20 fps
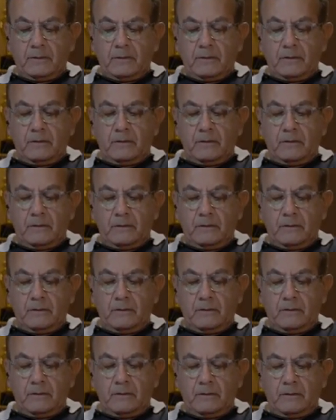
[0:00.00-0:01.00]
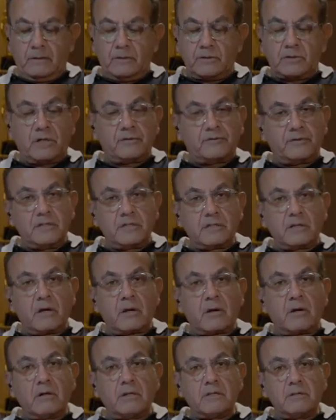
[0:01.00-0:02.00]
آه، شايفين
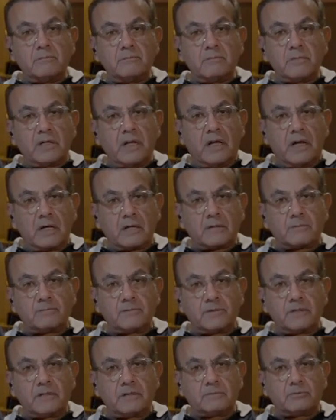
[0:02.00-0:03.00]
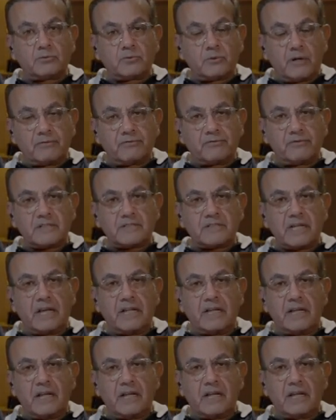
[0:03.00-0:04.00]
جرائم الحرب اللي بتنفذ
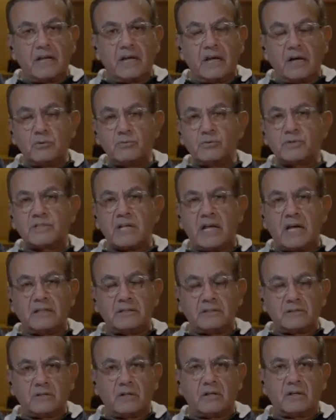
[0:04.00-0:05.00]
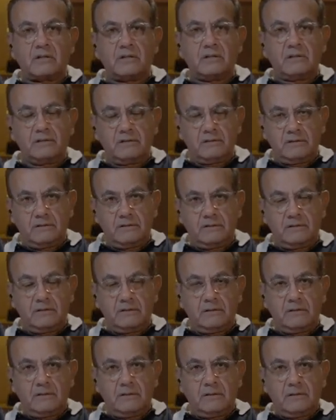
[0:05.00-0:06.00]
على أوسع نطاق
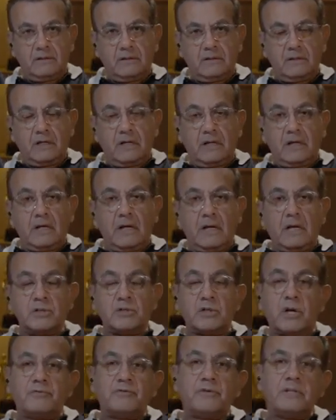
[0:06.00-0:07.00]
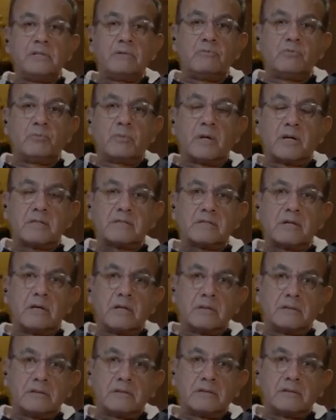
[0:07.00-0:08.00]
شايفين
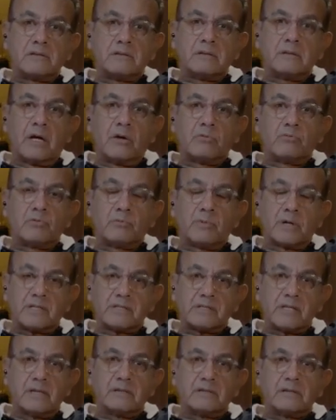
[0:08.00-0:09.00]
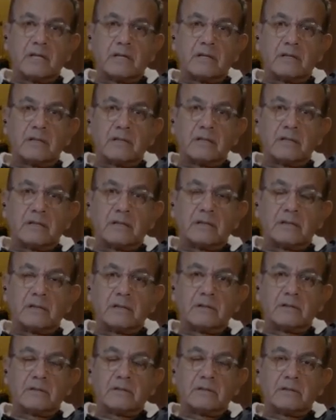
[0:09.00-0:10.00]
الممارسات أو ممارسات
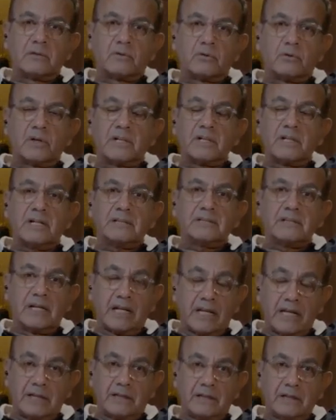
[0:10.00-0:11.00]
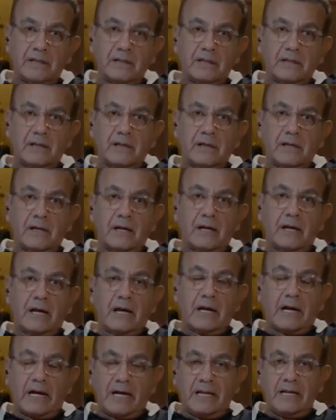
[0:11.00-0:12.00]
قوات الاحتلال
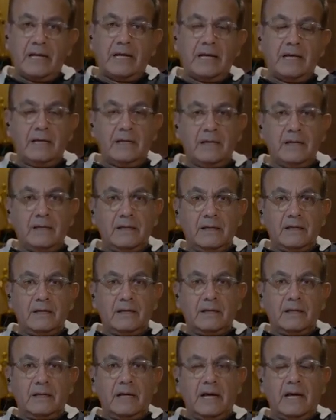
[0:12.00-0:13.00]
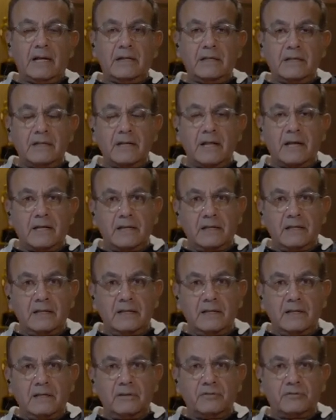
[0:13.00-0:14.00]
على أهلنا
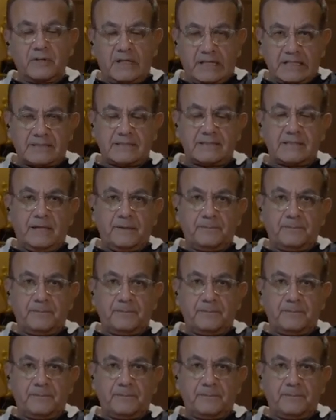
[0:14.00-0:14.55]
في غزة